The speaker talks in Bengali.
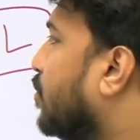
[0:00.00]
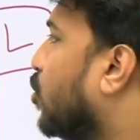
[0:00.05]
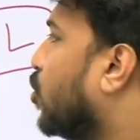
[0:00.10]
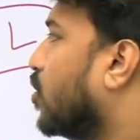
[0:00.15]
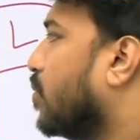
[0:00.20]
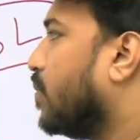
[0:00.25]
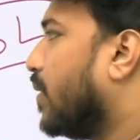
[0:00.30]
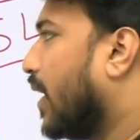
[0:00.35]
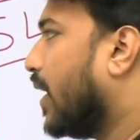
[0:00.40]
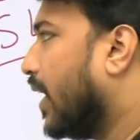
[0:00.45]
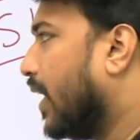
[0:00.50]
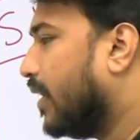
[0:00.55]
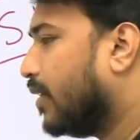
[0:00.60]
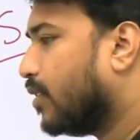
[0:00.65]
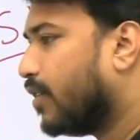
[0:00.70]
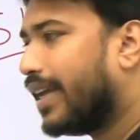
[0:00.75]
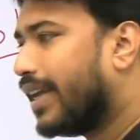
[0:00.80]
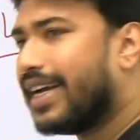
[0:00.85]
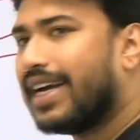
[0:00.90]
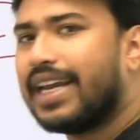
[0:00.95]
মোহনবাগান
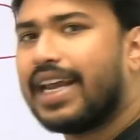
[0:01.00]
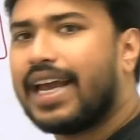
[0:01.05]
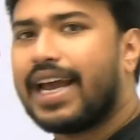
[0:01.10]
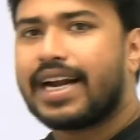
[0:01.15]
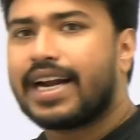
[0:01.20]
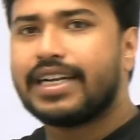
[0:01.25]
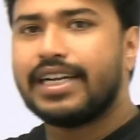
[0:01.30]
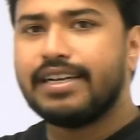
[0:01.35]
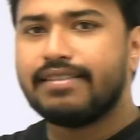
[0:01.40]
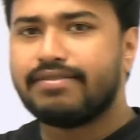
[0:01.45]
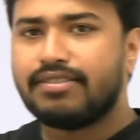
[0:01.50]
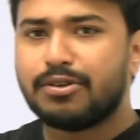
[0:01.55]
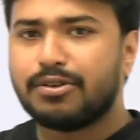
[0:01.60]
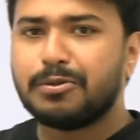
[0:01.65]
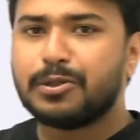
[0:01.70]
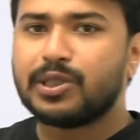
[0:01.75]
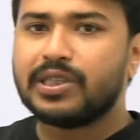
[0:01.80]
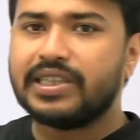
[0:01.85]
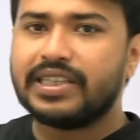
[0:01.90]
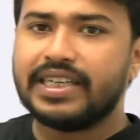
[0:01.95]
তো এখানে একটা
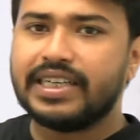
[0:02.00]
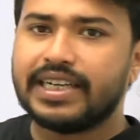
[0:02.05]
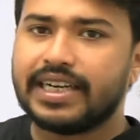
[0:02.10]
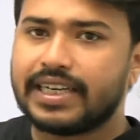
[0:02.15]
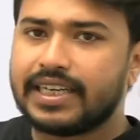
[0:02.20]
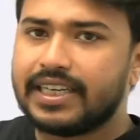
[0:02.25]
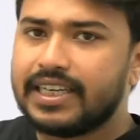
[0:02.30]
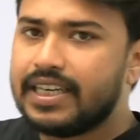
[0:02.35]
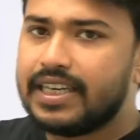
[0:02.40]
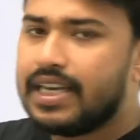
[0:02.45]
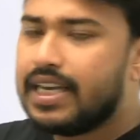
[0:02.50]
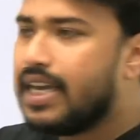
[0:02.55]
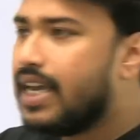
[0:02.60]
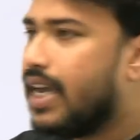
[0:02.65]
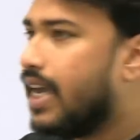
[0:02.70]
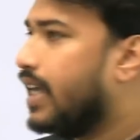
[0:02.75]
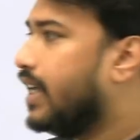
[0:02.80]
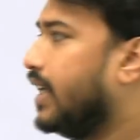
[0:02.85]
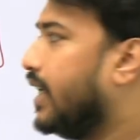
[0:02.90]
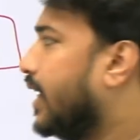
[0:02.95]
ইনফরমেশন দিয়ে রাখি
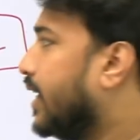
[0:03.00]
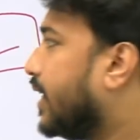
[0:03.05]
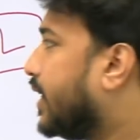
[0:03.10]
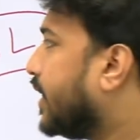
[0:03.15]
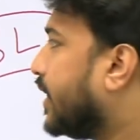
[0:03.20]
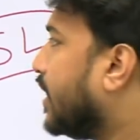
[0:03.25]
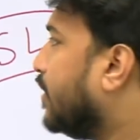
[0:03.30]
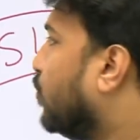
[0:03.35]
এই এটিকে